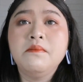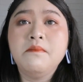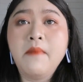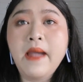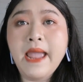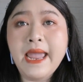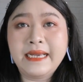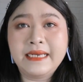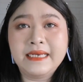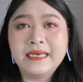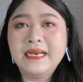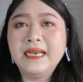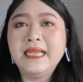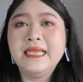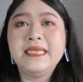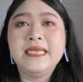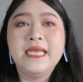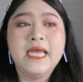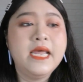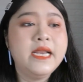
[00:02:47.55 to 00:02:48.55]
แมตต์อะไร
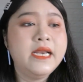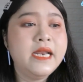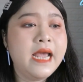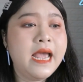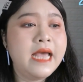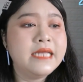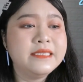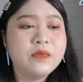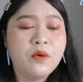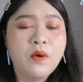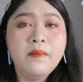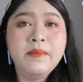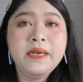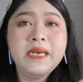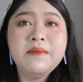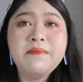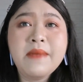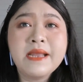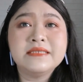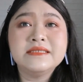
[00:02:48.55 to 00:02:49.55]
เงี้ยนะคะแต่ว่า
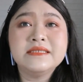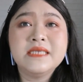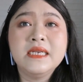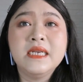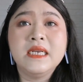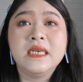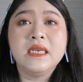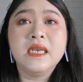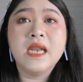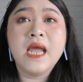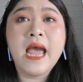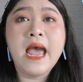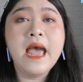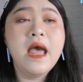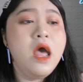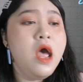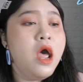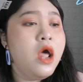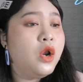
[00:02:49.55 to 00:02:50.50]
ไม่ได้แมตต์สนิทนะคะ